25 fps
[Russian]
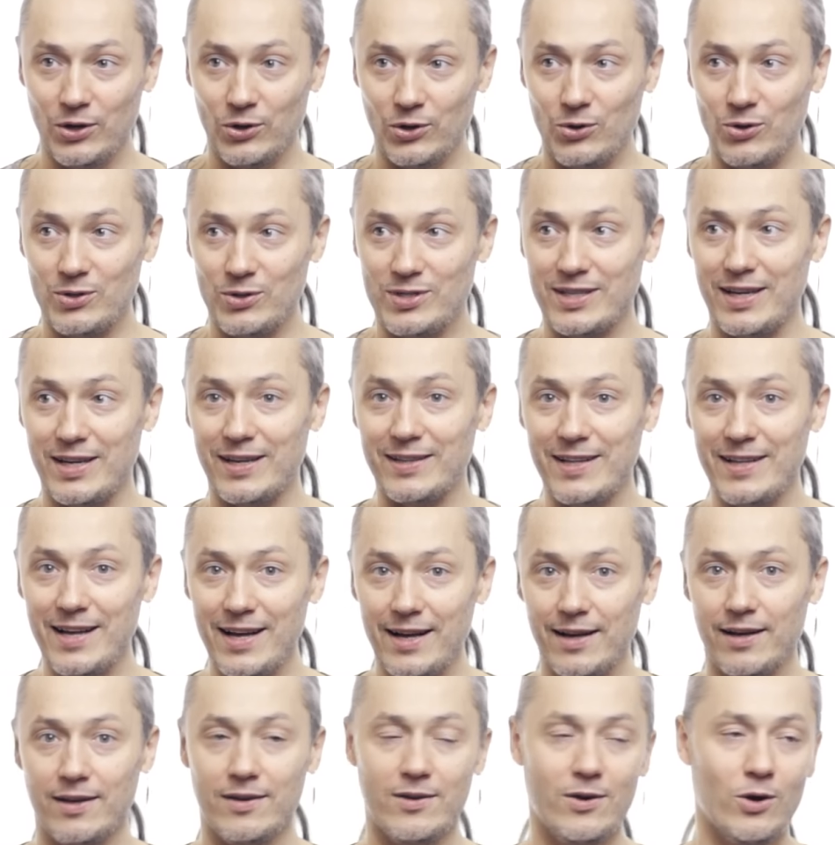То есть
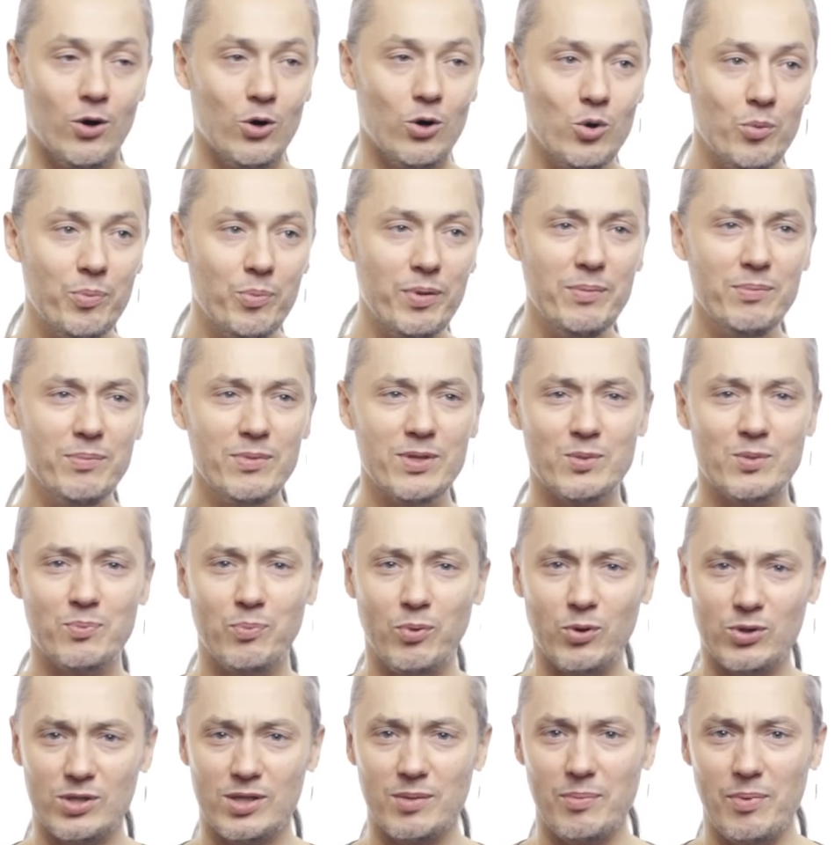она любыми
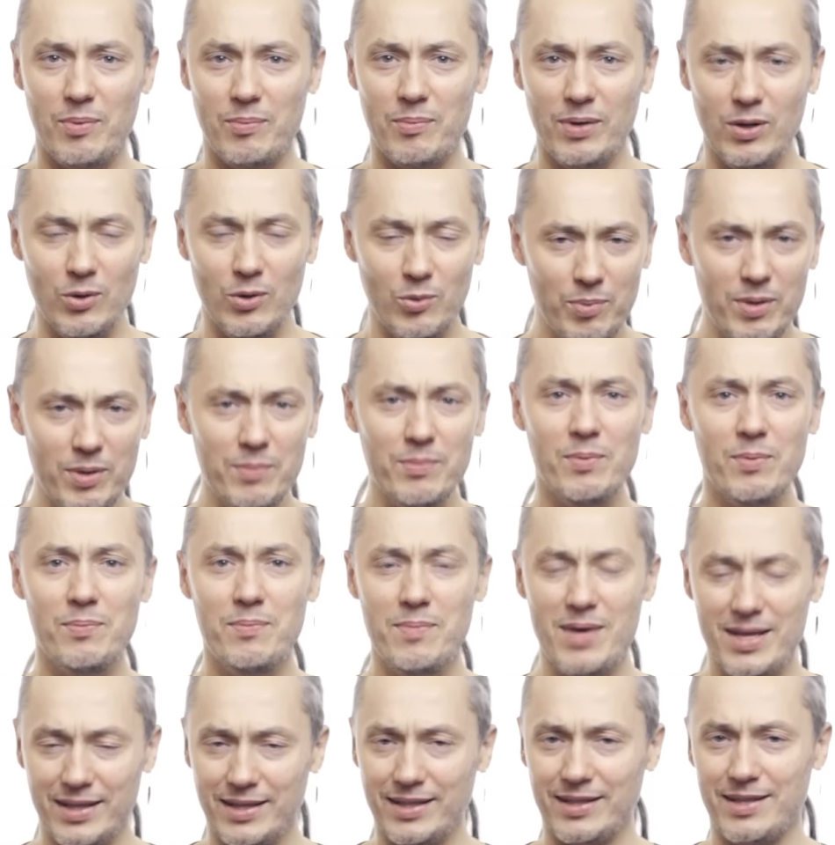способами, любыми
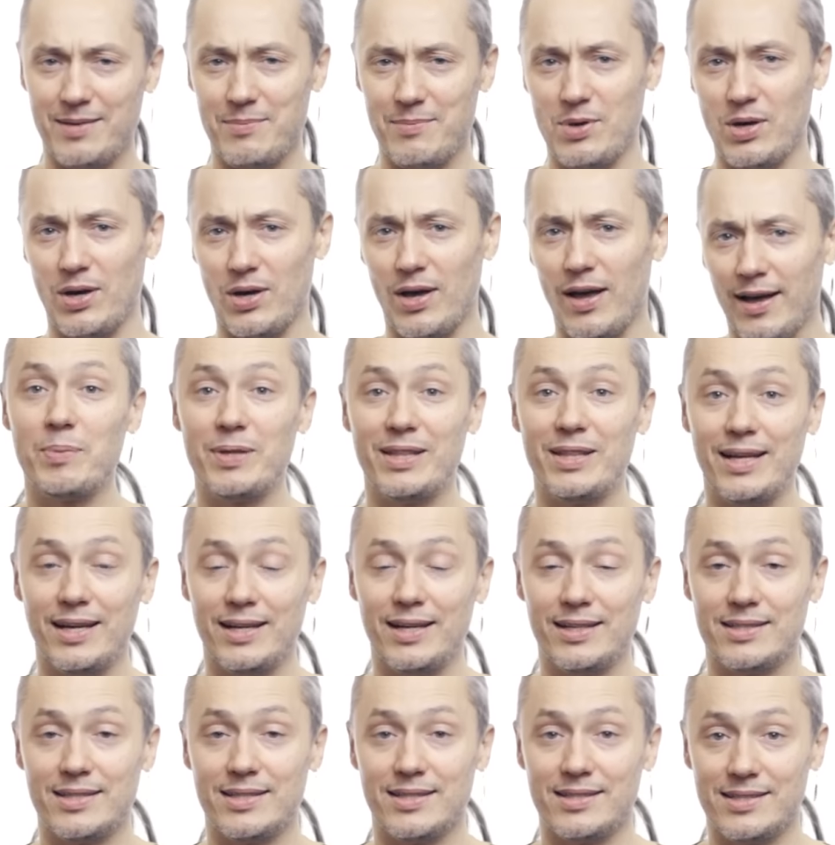методами
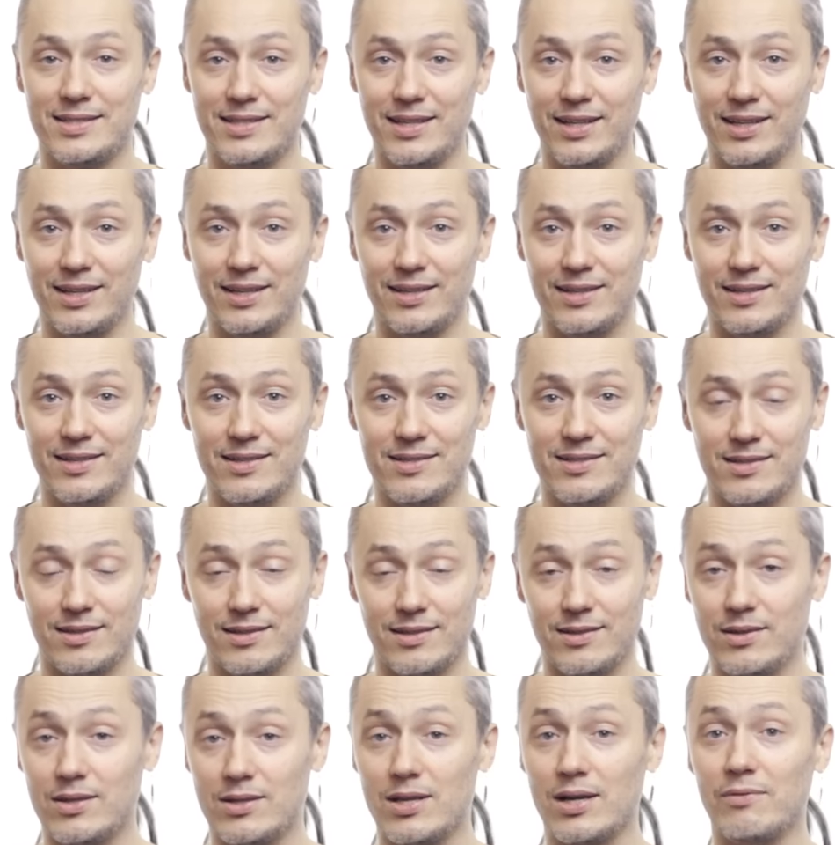пытается сделать из
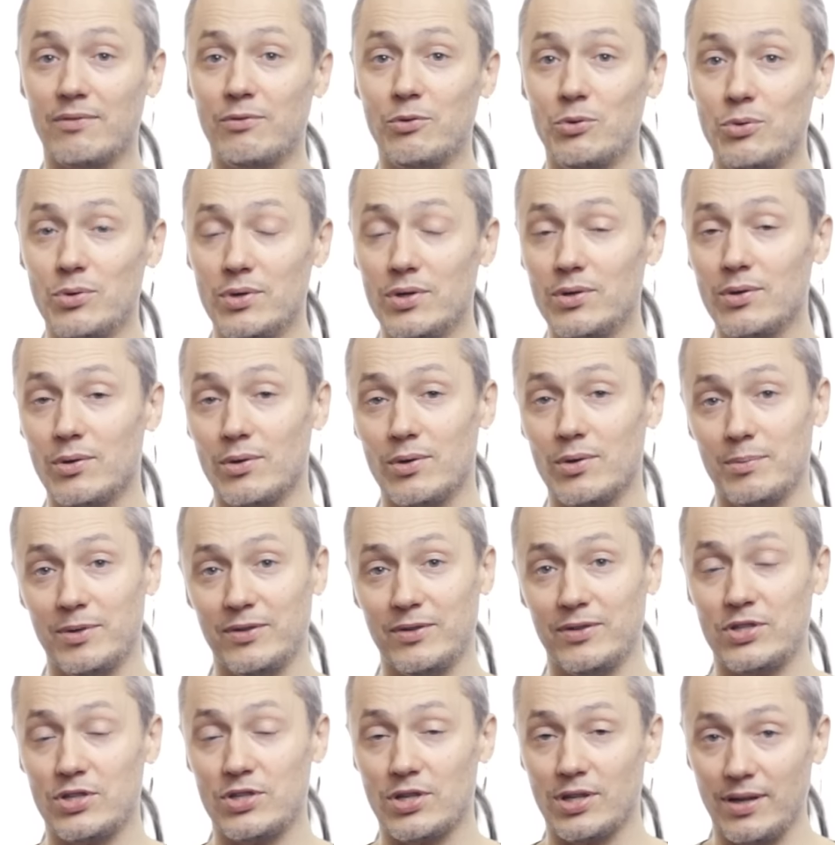
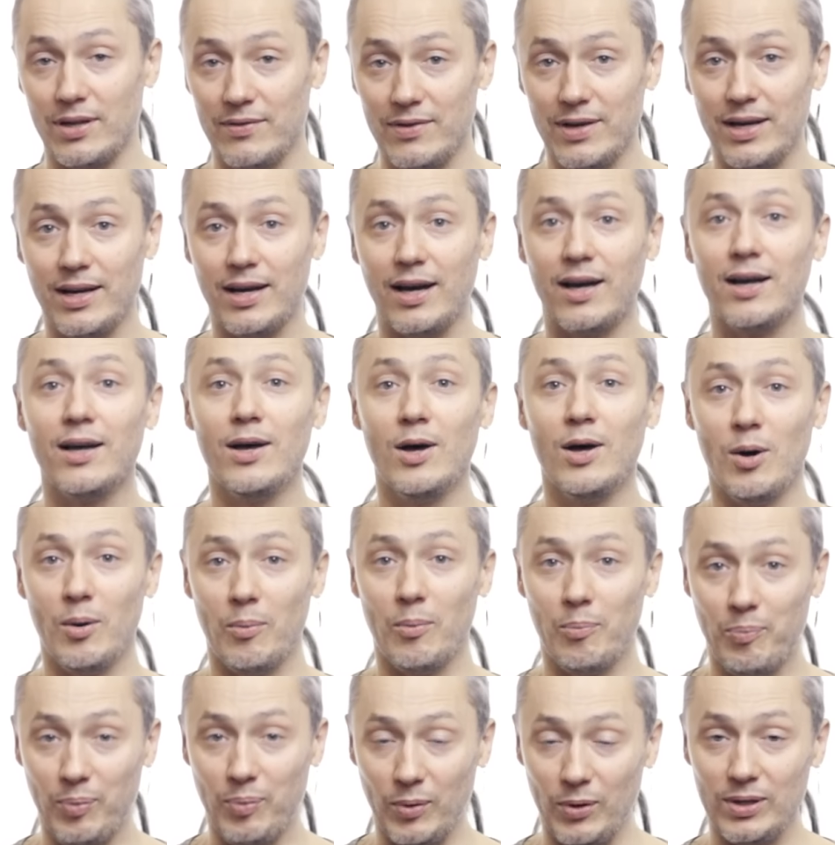интервьюируемого человека
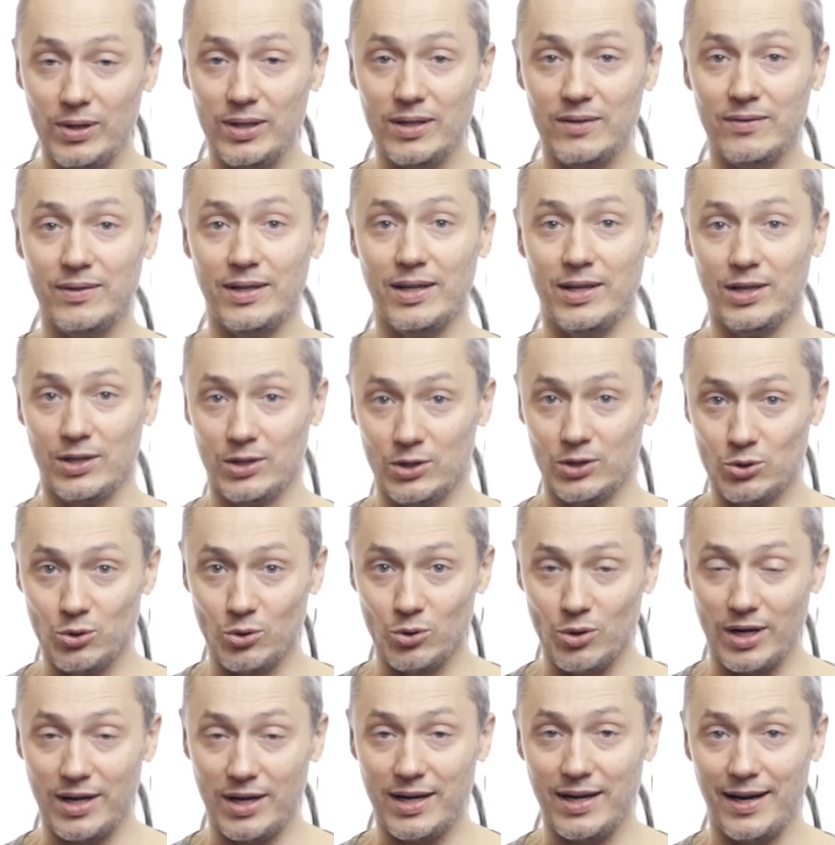полного
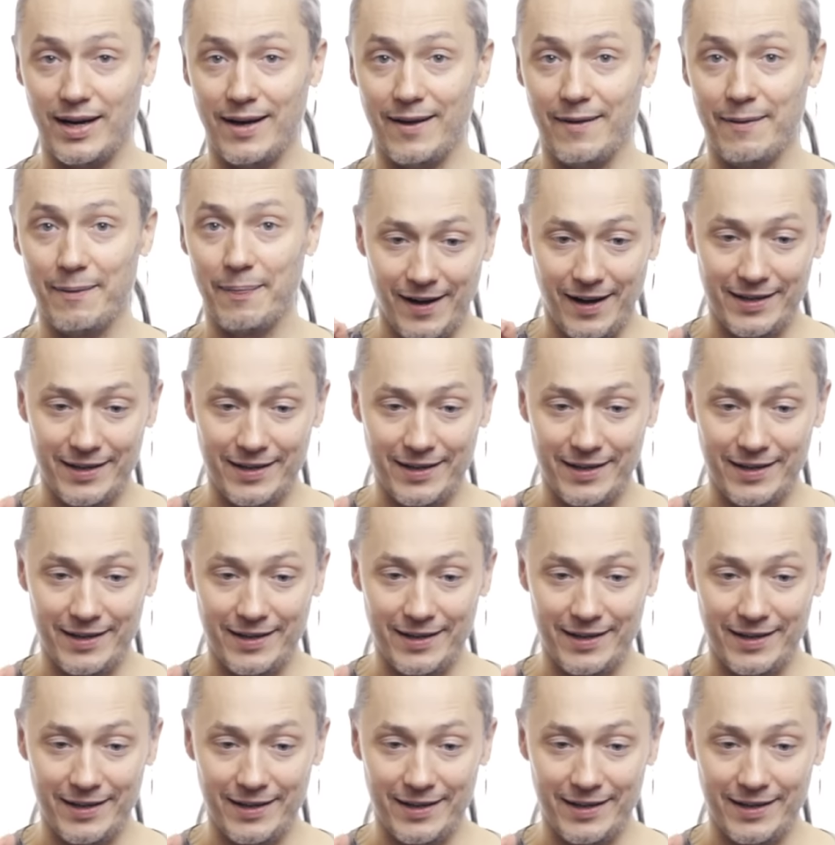дурака.